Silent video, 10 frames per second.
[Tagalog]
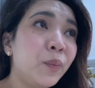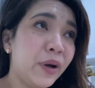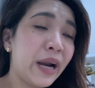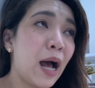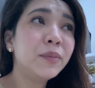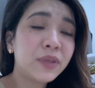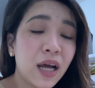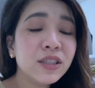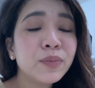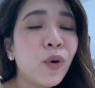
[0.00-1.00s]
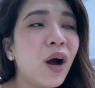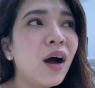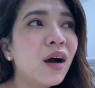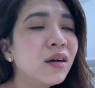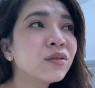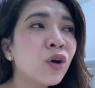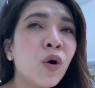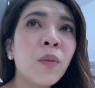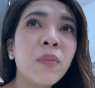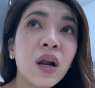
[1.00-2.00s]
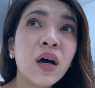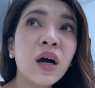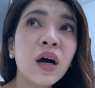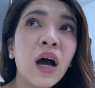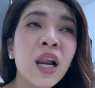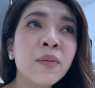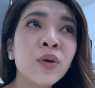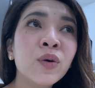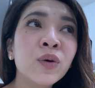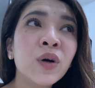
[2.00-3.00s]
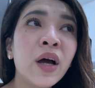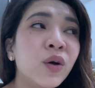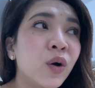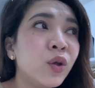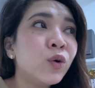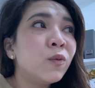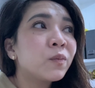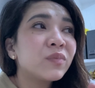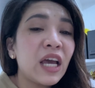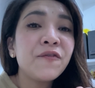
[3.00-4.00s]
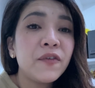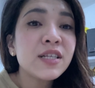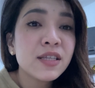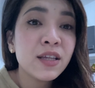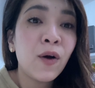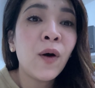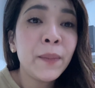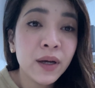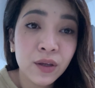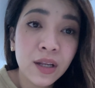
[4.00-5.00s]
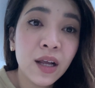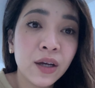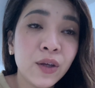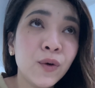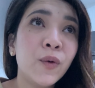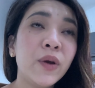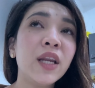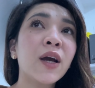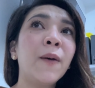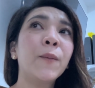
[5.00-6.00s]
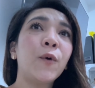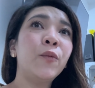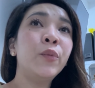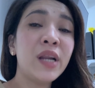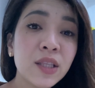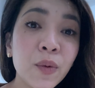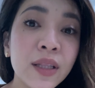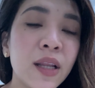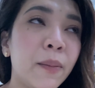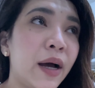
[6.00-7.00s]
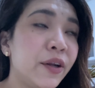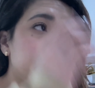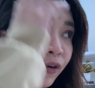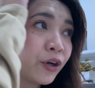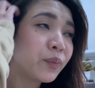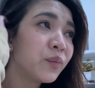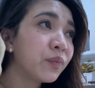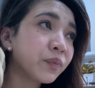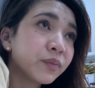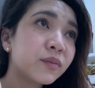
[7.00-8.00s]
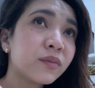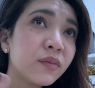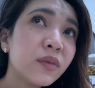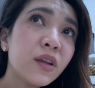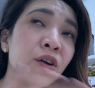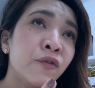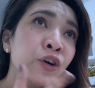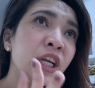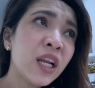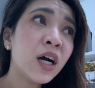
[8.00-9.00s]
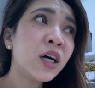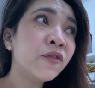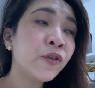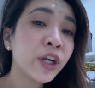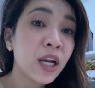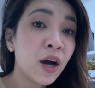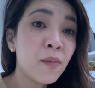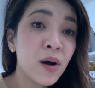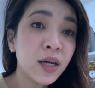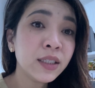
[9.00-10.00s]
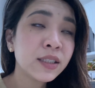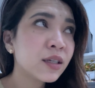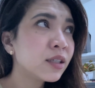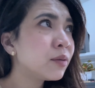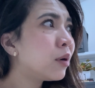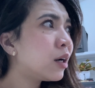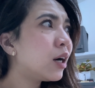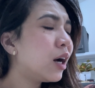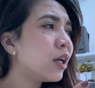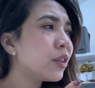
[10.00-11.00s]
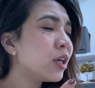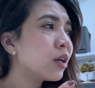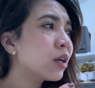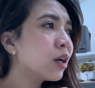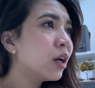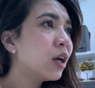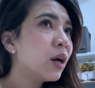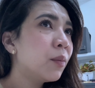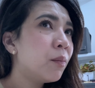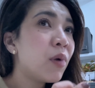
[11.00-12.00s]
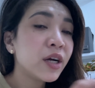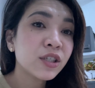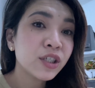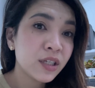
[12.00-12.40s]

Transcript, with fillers: grab transport, sobrang, alam mo yung, ano, yung tight-fisted ako kapag yun lang yung income ko. Natawid naman for, for ilang, for ilang months. Kasi mga, I think, March